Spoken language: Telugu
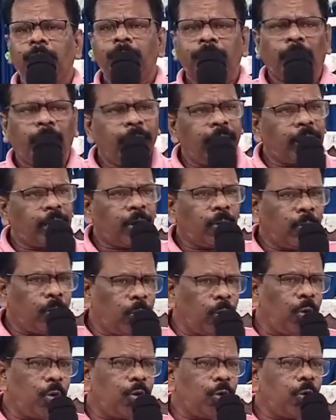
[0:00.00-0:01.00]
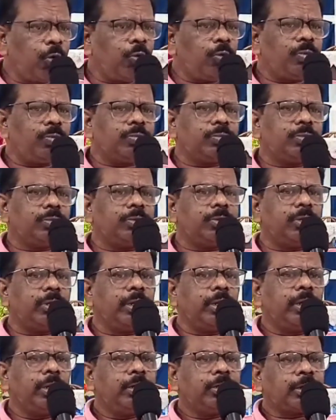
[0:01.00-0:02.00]
తన యొక్క ఊరును
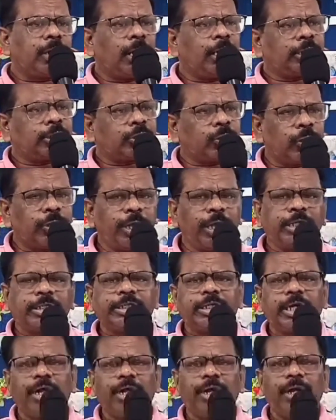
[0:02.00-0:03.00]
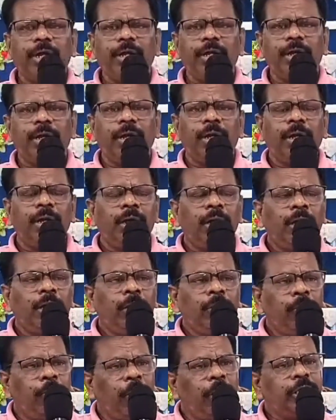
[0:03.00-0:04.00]
తన స్వదేశాన్ని
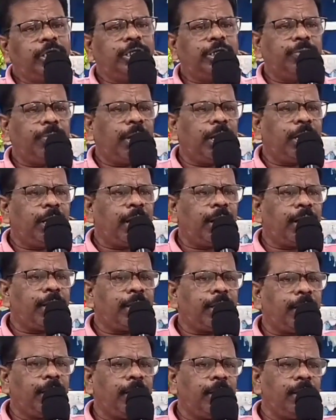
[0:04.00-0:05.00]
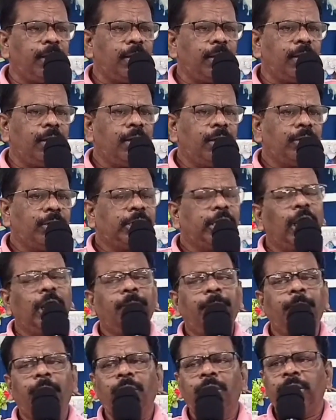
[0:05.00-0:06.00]
విడిచి వెళ్ళడానికి
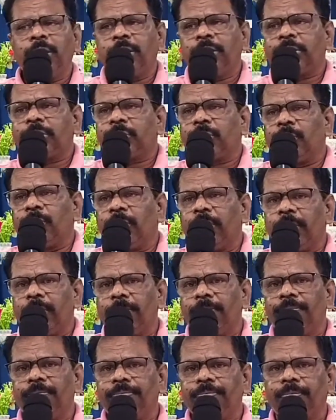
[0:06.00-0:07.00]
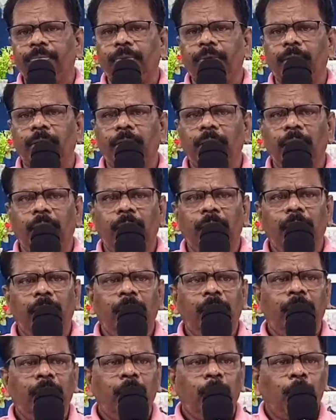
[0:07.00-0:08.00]
తీర్మానం చేసుకుంది
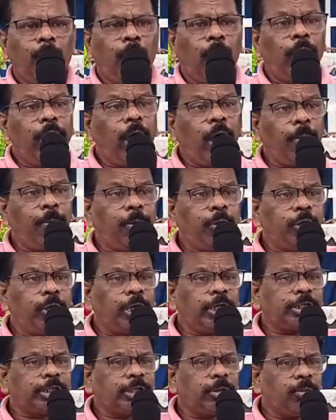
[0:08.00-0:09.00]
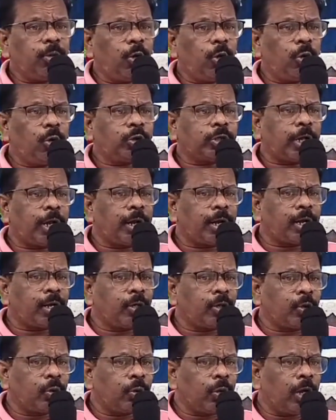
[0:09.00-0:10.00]
మోయాబు దేశంలో
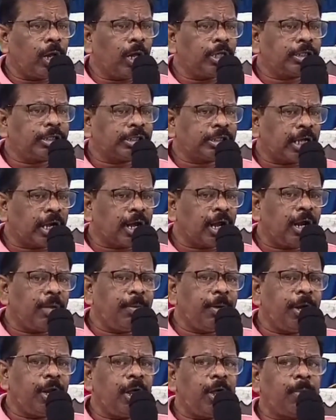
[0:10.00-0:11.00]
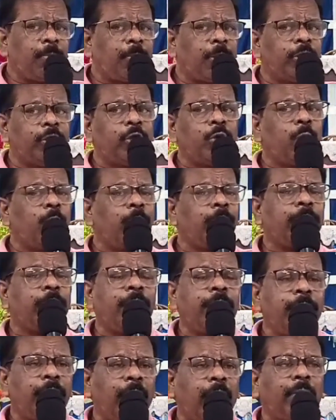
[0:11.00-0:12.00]
తనకు ఉన్న సకలమైన
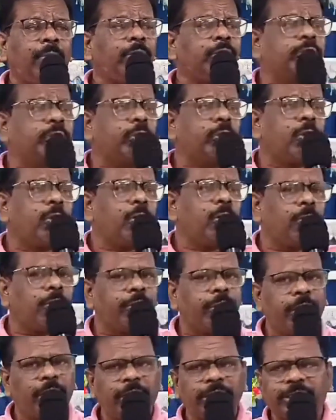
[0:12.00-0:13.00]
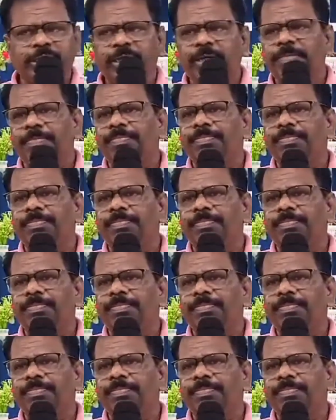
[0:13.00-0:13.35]
బంధువర్గాన్ని యావత్తును కూడా వదిలేసి